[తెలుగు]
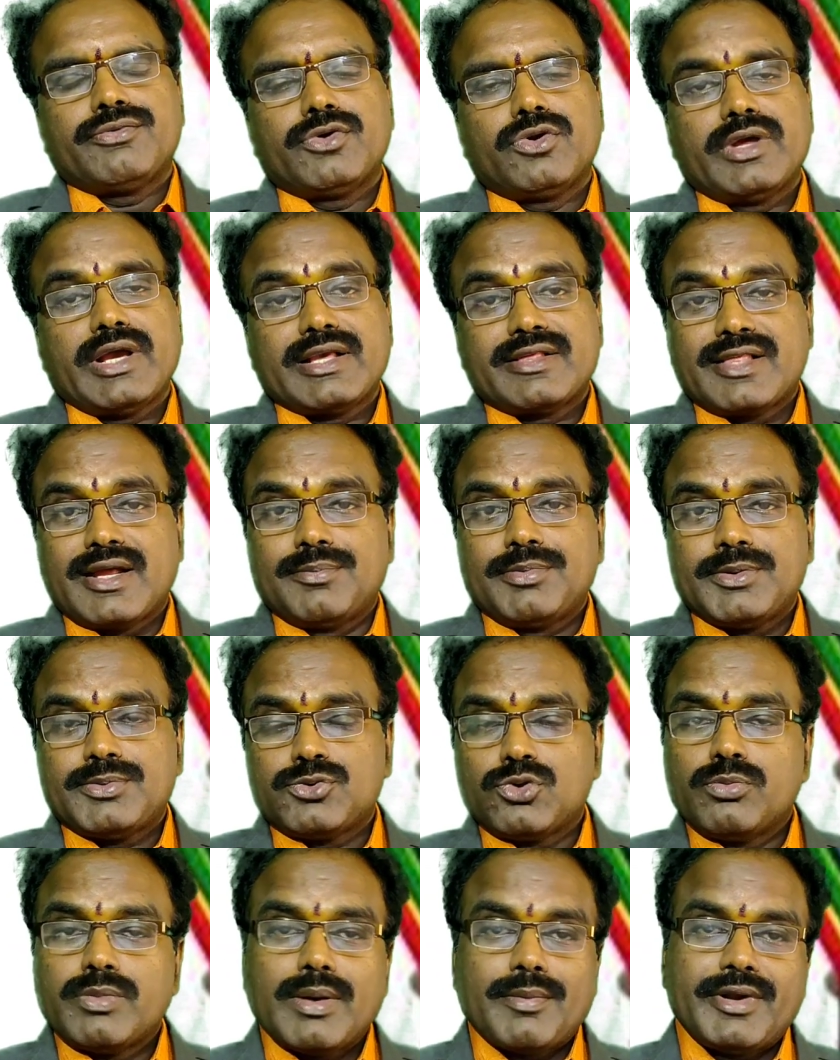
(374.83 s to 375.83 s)
ఆఫ్ వ్యూలో ఎగ్జామ్
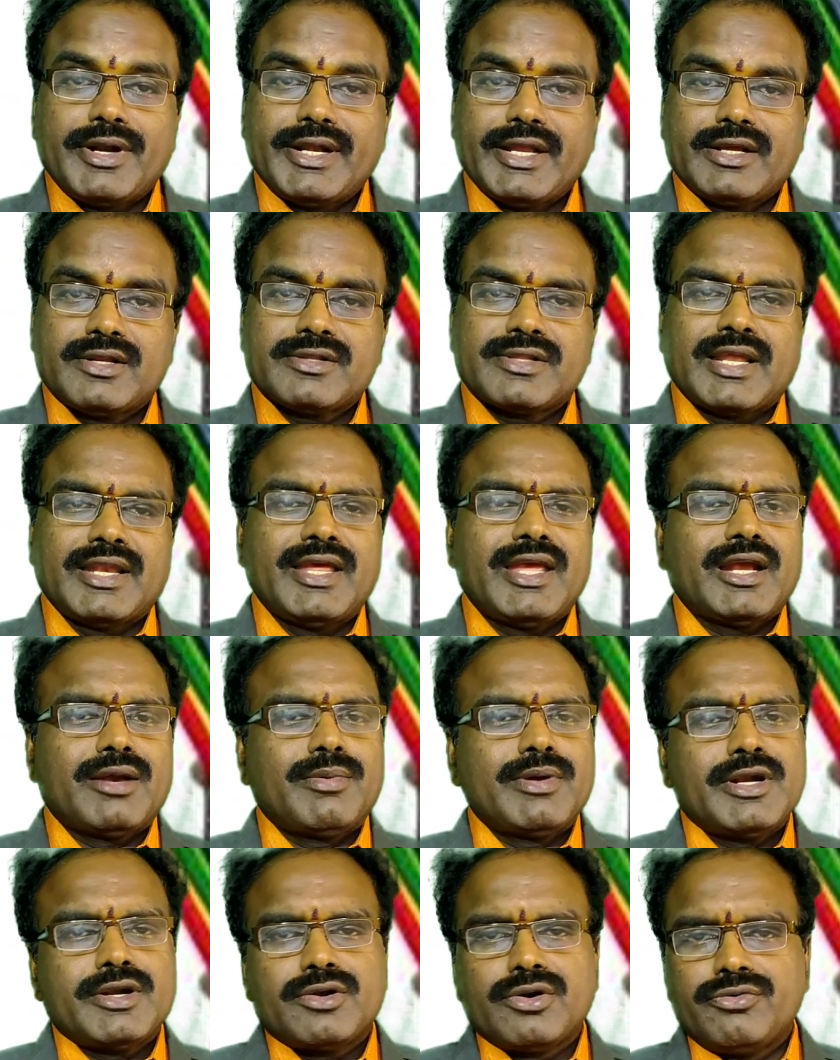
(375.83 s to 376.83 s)
టిప్స్ మెమరీ టెక్నిక్స్
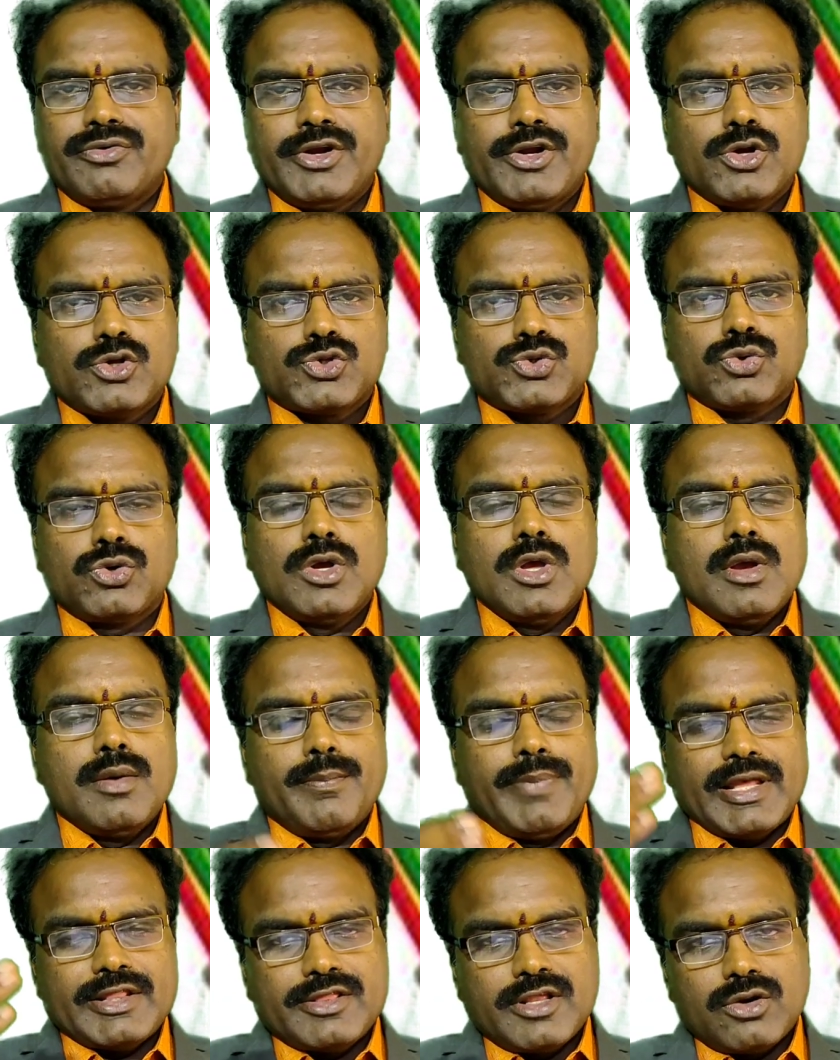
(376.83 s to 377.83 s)
అనేకమైనటువంటి వీడియోస్
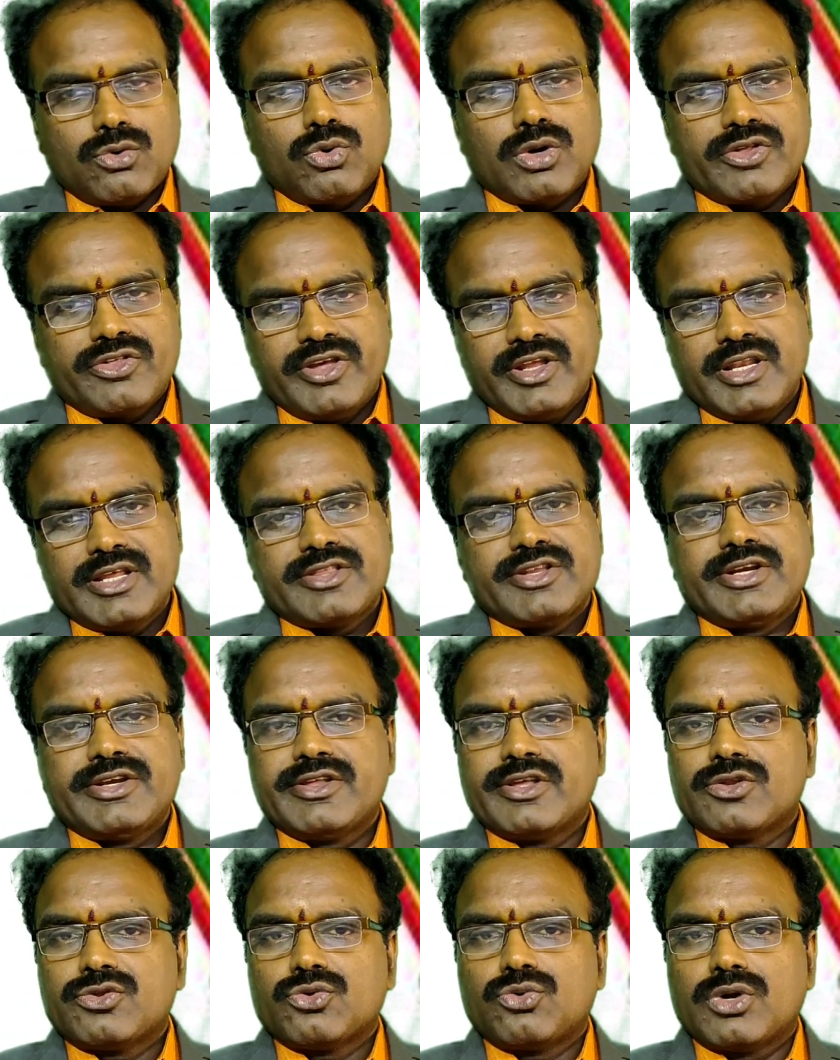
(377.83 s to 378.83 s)
పెద్దలు కూడా సీనియర్
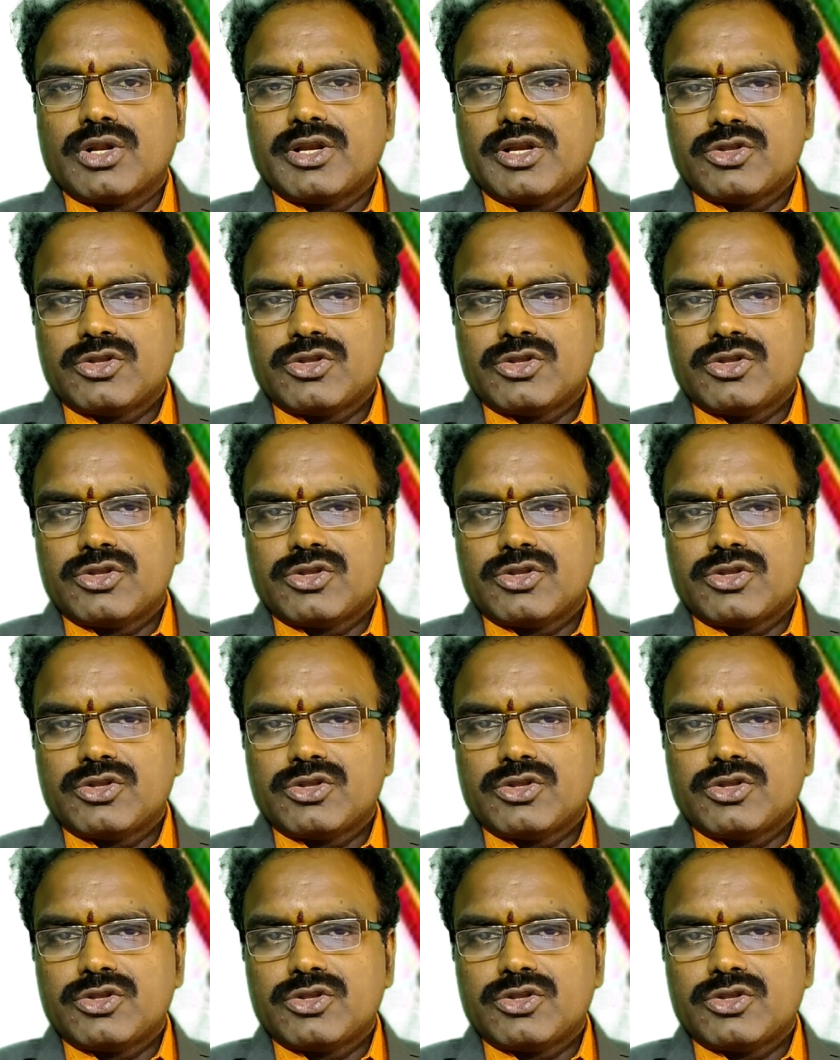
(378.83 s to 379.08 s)
సిటిజన్స్ కూడా